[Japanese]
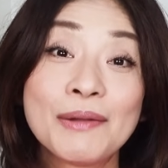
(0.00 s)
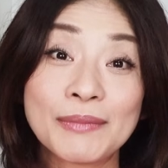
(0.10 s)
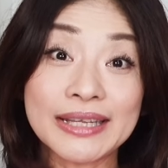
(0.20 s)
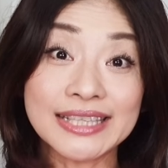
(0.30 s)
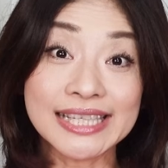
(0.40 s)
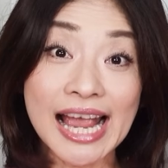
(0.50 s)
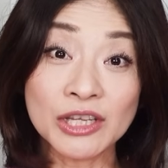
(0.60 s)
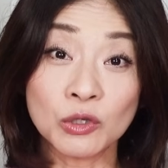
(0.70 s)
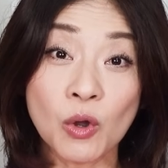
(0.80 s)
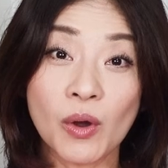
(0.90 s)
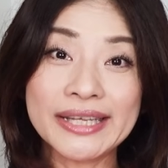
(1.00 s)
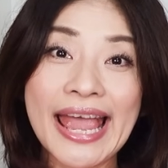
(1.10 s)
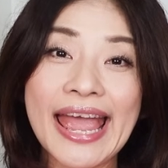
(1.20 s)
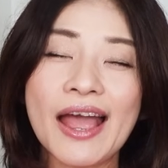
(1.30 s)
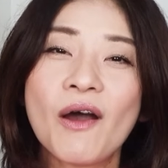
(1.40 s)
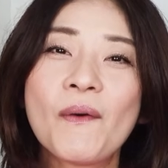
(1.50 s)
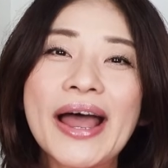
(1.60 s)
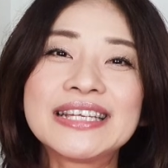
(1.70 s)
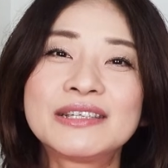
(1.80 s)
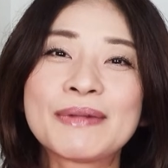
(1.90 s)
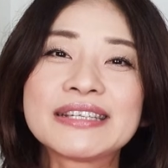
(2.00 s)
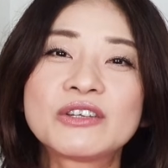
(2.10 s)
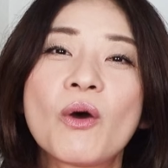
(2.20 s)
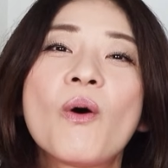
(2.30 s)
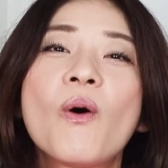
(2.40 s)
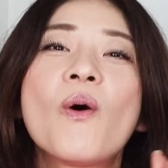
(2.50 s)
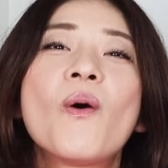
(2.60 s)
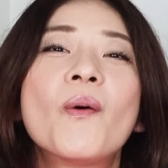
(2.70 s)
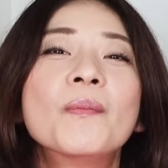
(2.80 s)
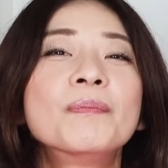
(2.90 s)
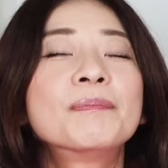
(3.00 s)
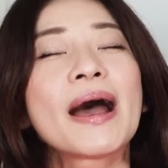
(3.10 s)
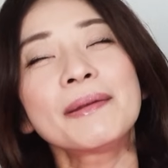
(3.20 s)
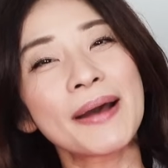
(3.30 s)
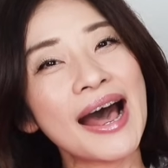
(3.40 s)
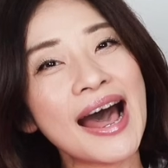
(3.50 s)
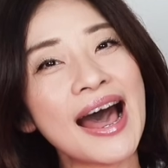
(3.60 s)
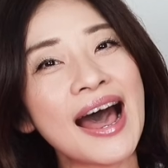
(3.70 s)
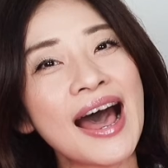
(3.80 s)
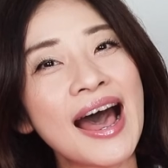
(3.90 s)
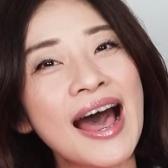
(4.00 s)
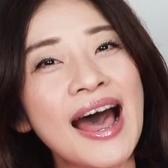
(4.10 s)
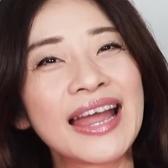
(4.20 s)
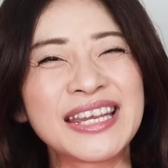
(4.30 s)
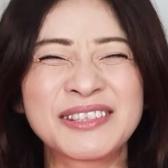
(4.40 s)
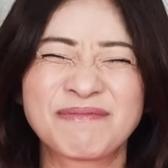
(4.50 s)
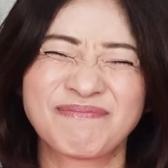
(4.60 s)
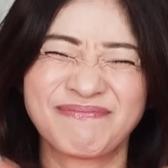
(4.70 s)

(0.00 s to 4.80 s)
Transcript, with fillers: また次回の動画でお会いしましょう。バイバーイ